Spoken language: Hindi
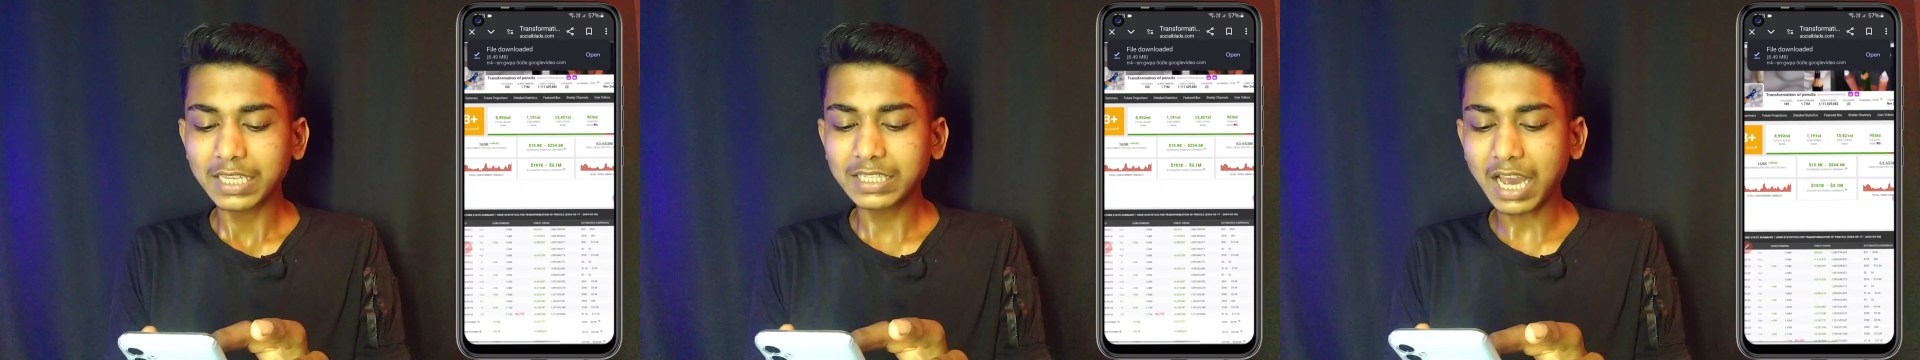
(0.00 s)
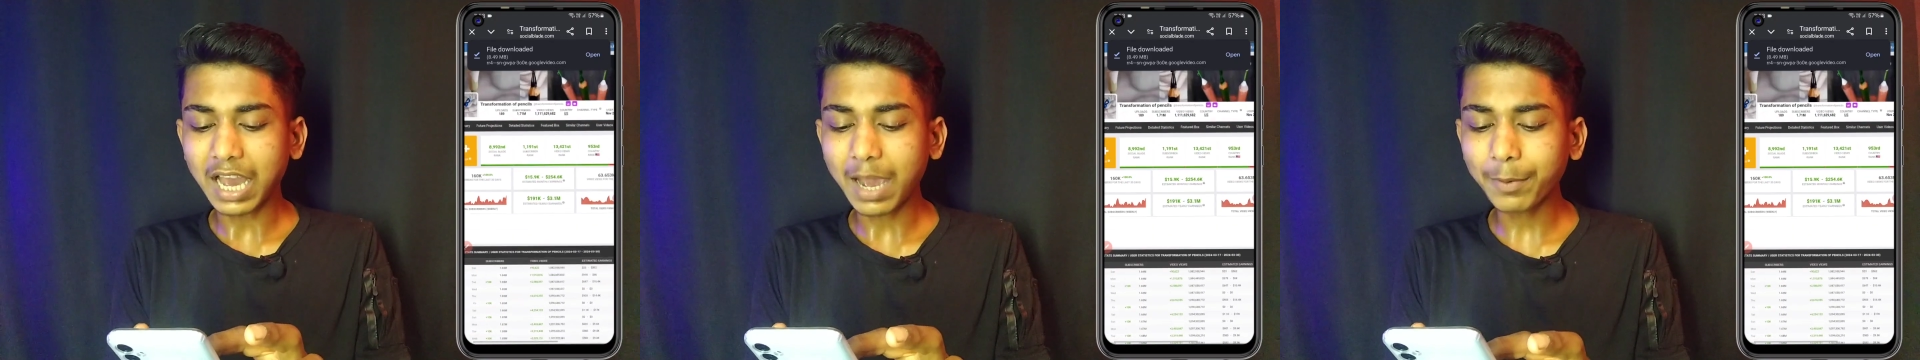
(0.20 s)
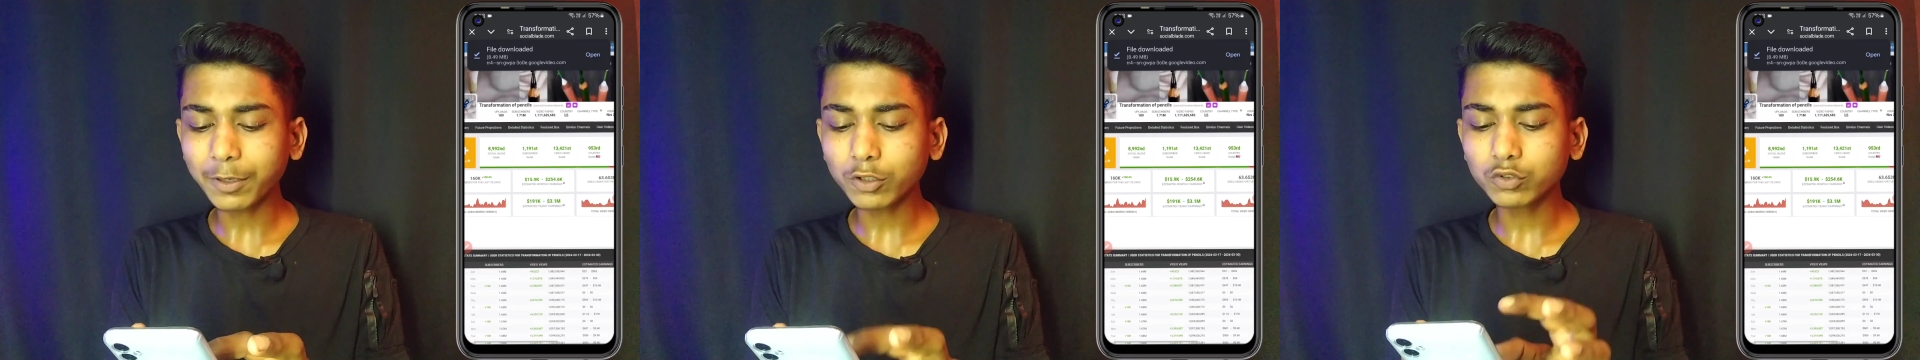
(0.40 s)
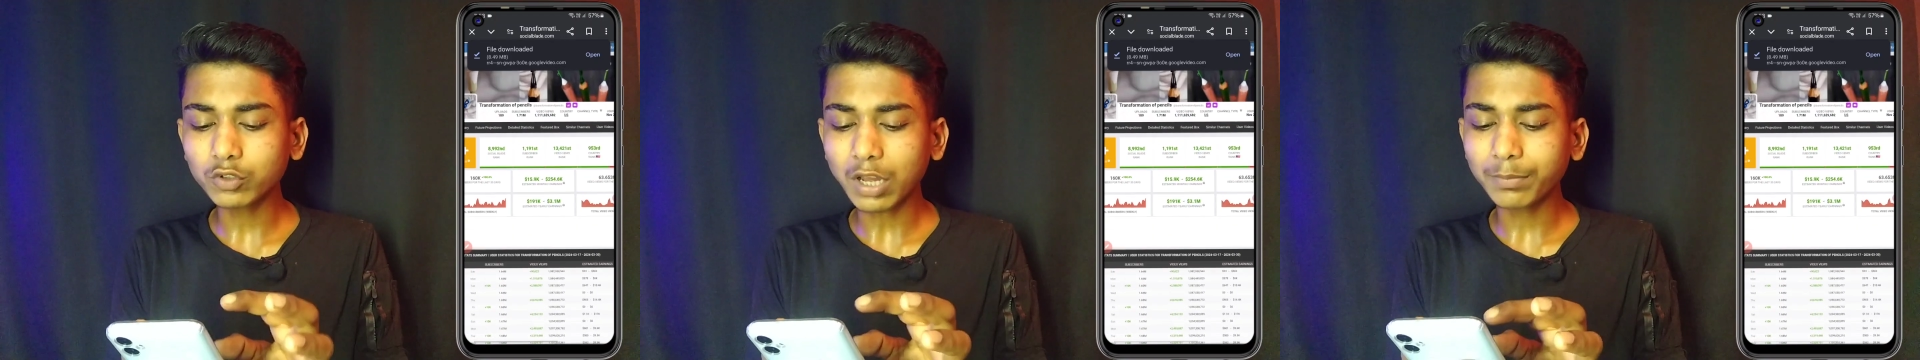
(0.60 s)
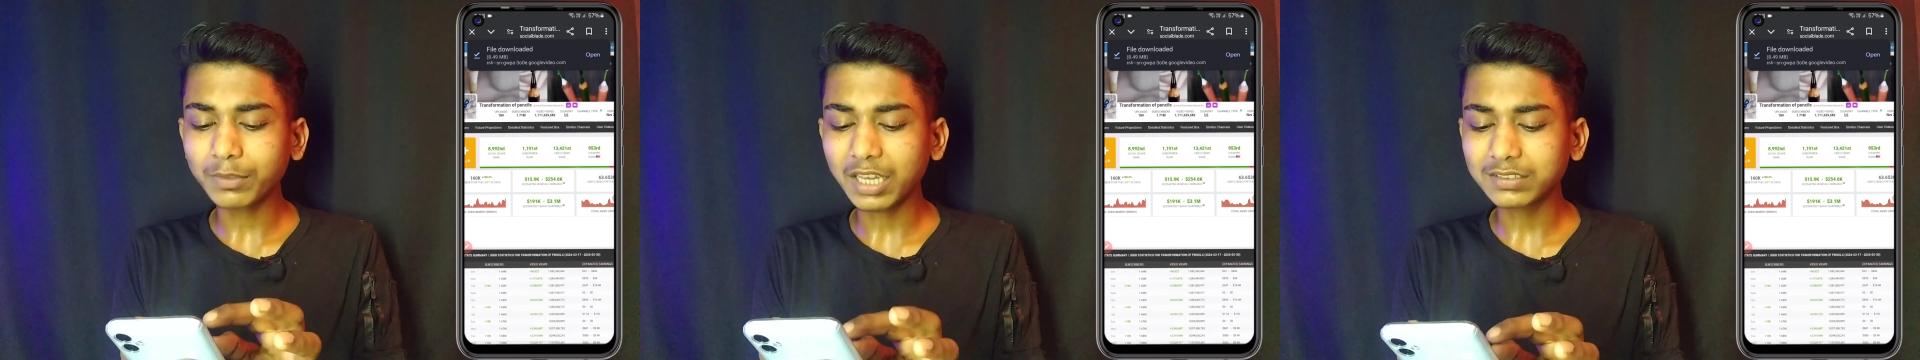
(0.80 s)
यहाँ पर
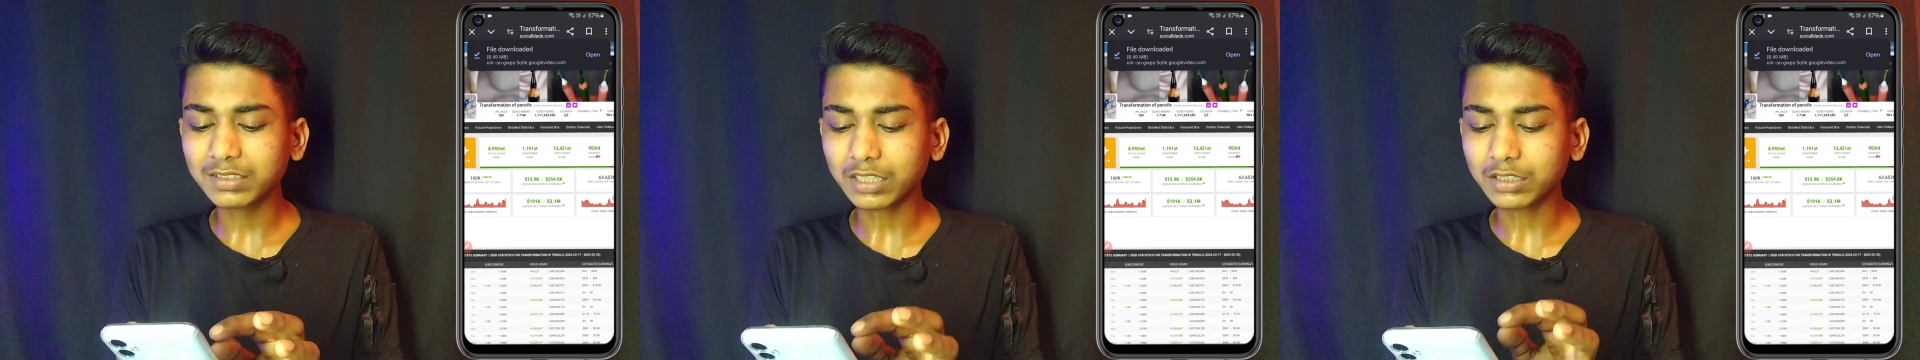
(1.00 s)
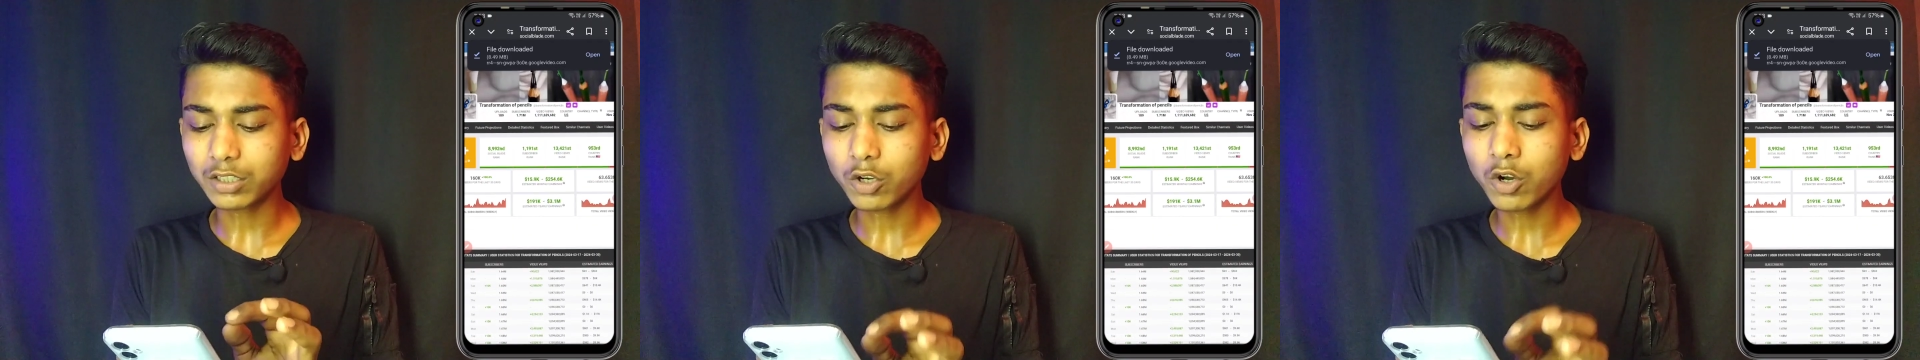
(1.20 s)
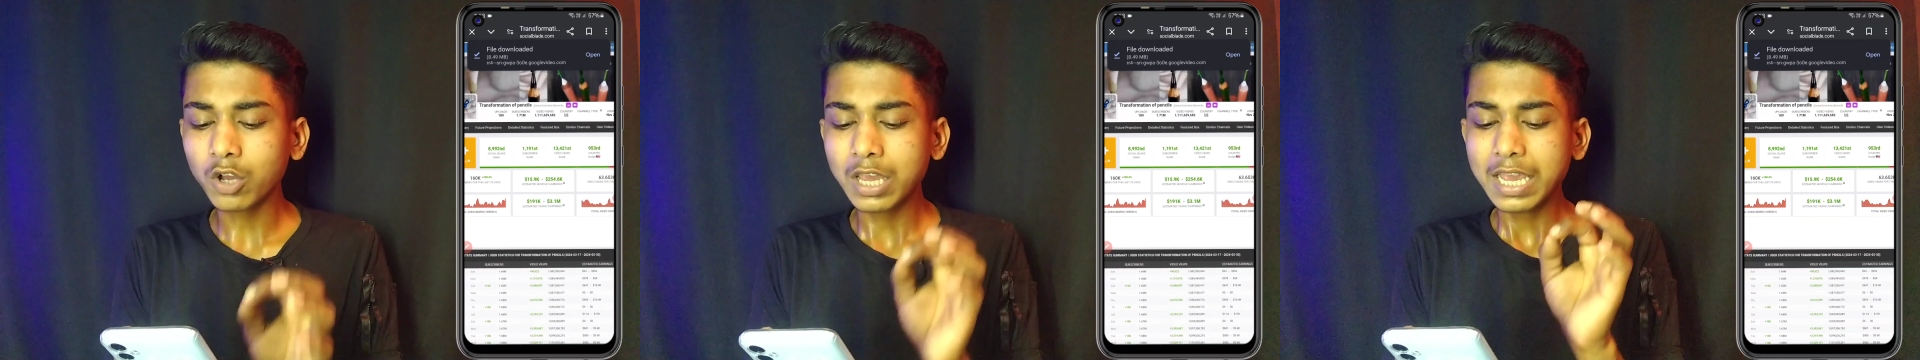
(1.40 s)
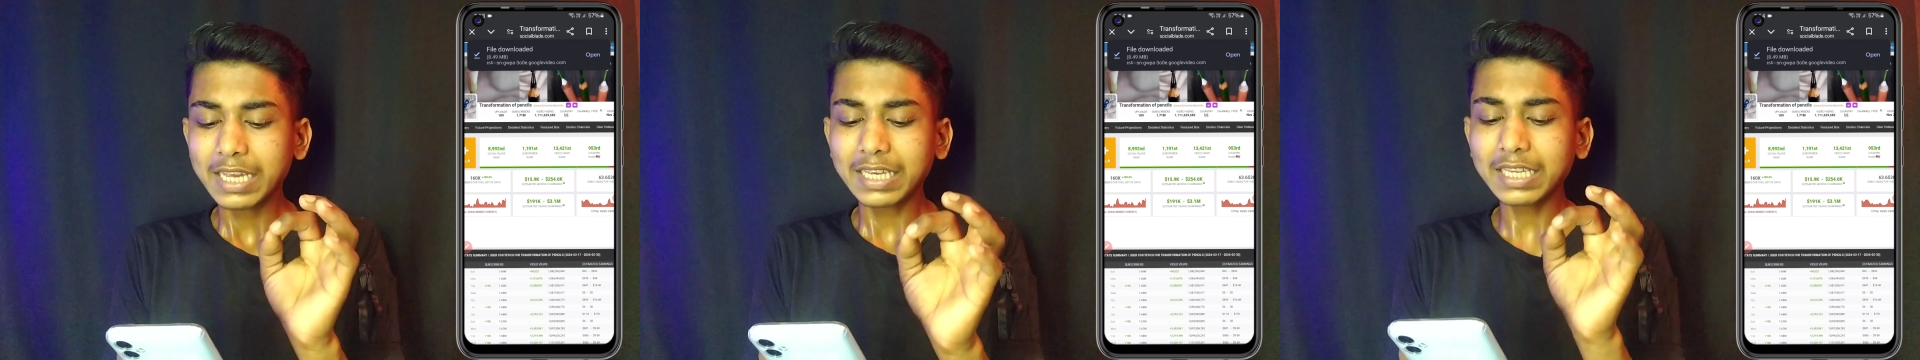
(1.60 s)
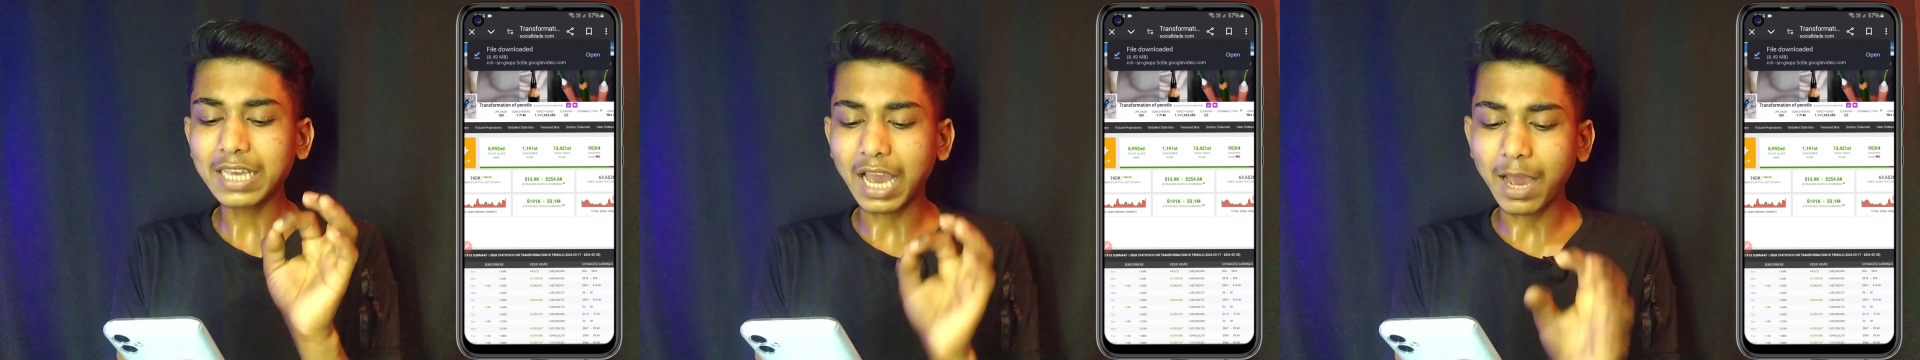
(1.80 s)
दोस्तों आप देख सकते हो
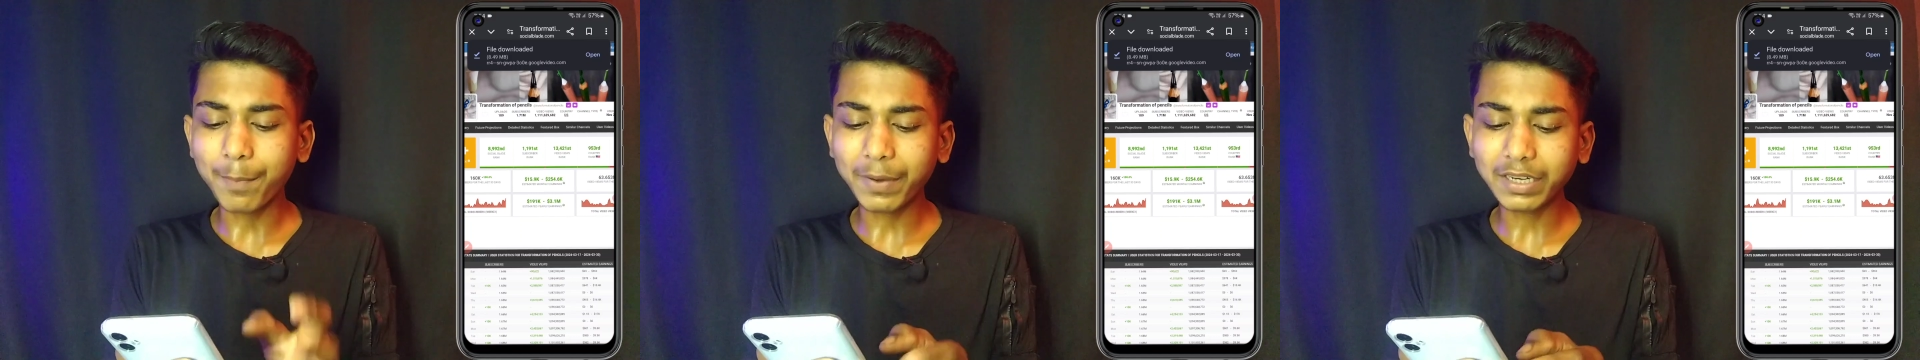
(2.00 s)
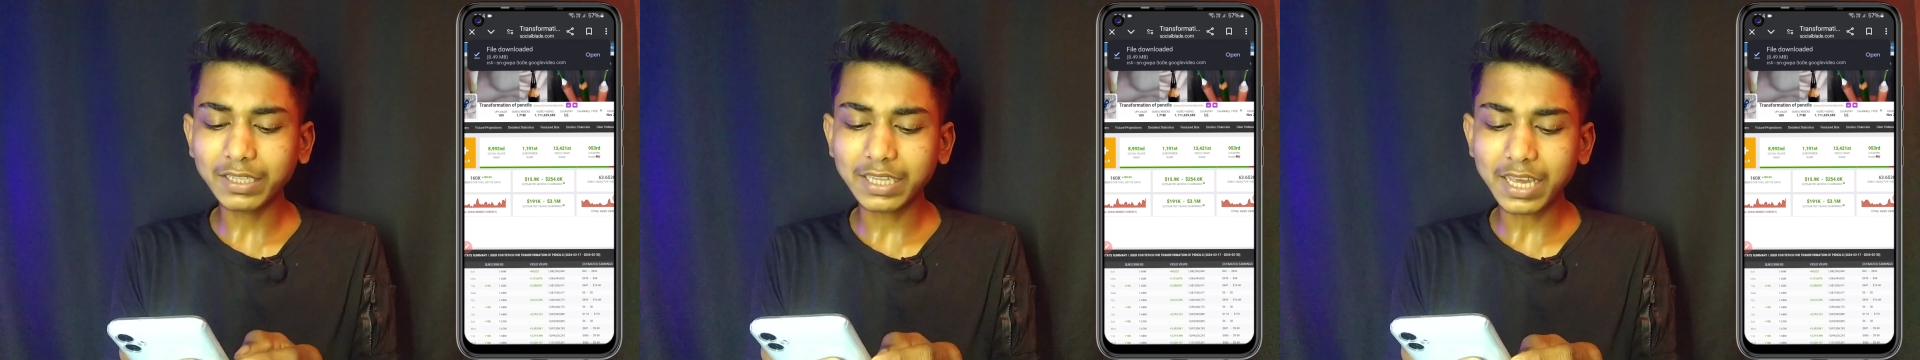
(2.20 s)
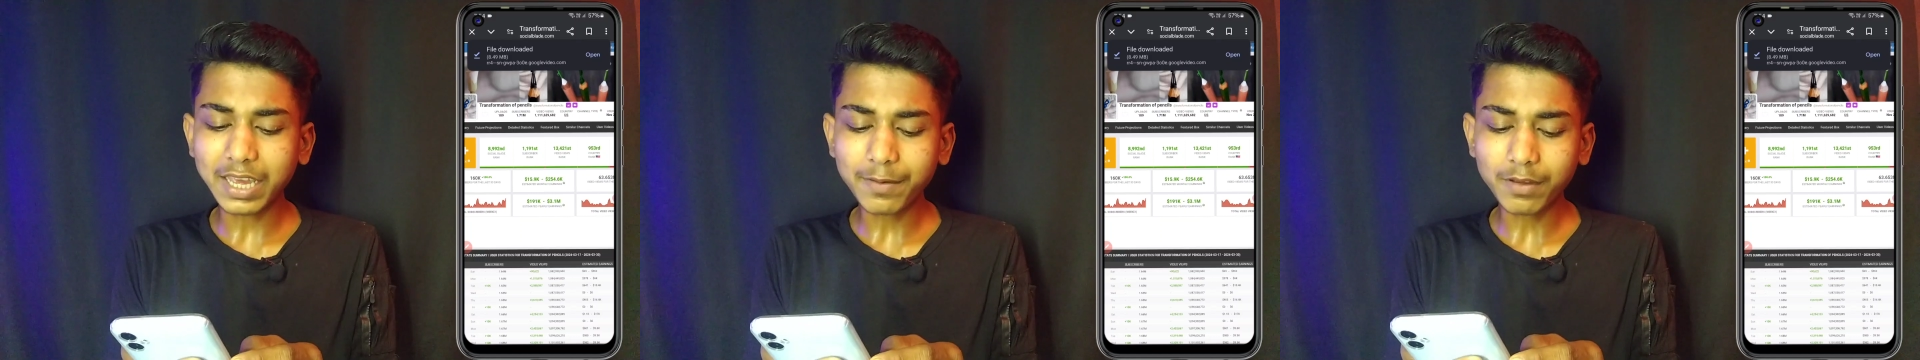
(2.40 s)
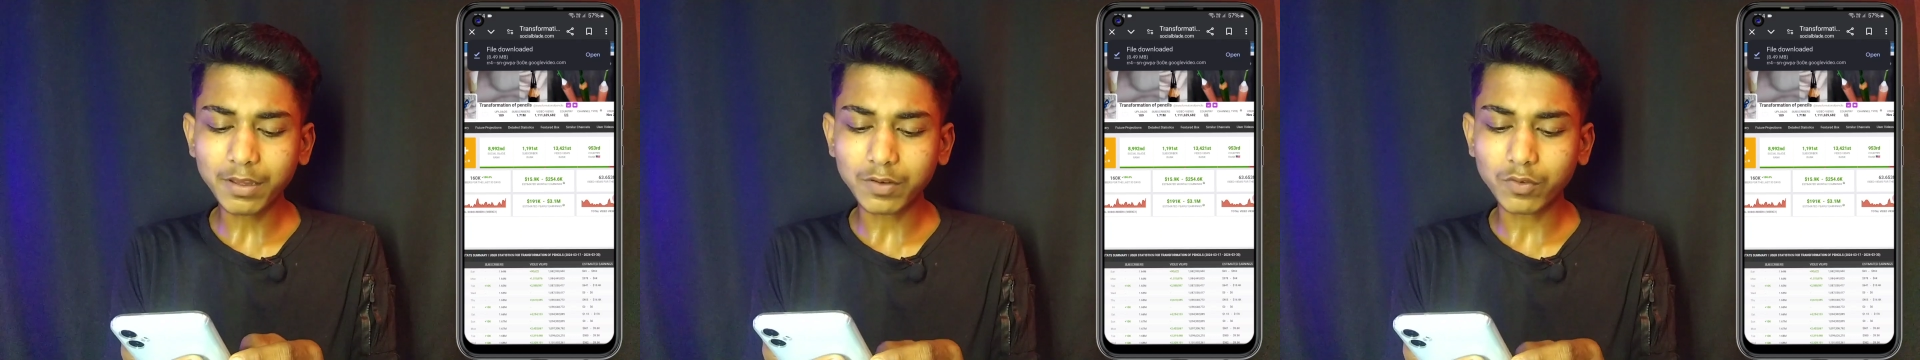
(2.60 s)
कि यहाँ पर ये